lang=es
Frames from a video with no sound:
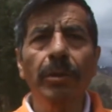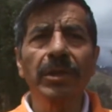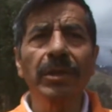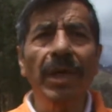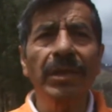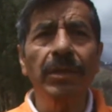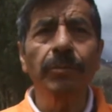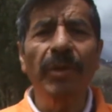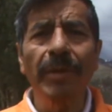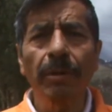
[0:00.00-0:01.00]
debo decir antes,
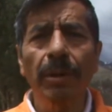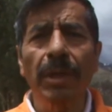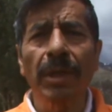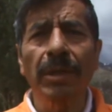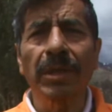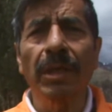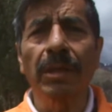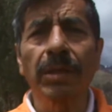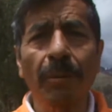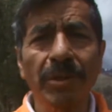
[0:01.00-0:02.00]
primero, que
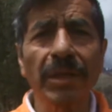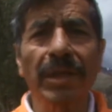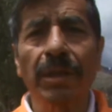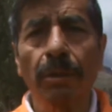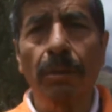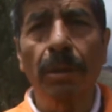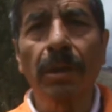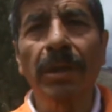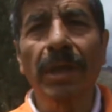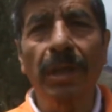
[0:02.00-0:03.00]
este, estamos en la región
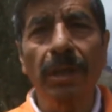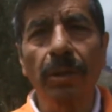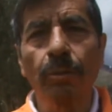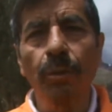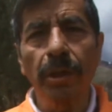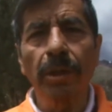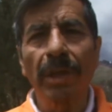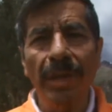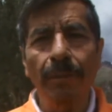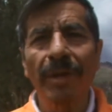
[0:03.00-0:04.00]
y al señor
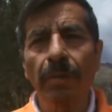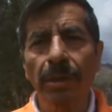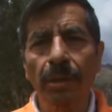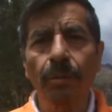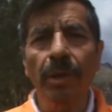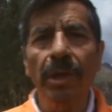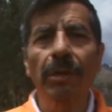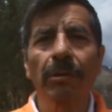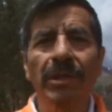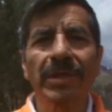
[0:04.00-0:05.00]
Morilla, a la hermana del señor
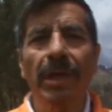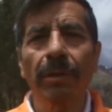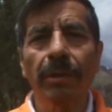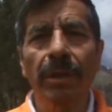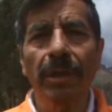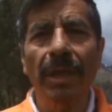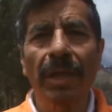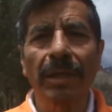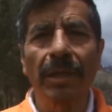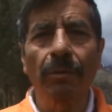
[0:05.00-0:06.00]
Murillo, lo han sacado ya de
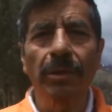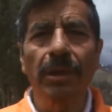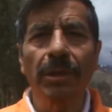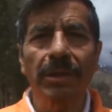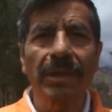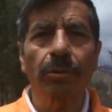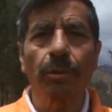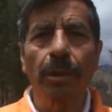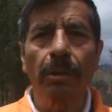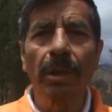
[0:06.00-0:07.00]
la, contienda, está
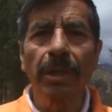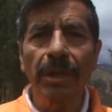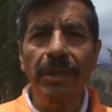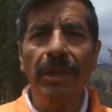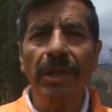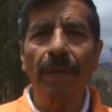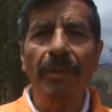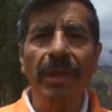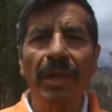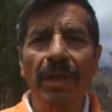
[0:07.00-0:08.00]
excluido. Y él tiene que
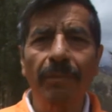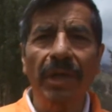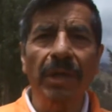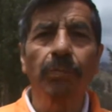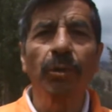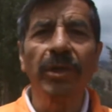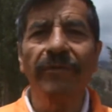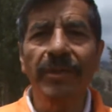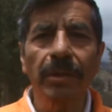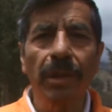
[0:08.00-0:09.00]
apelar a Lima, que es muy
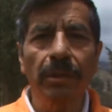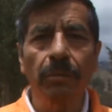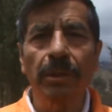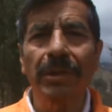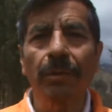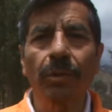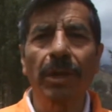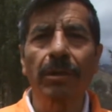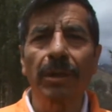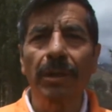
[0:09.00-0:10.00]
difícil al
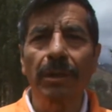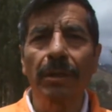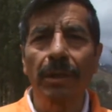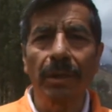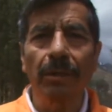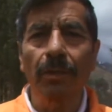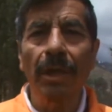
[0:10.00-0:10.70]
jurado. De, de, ¿Usted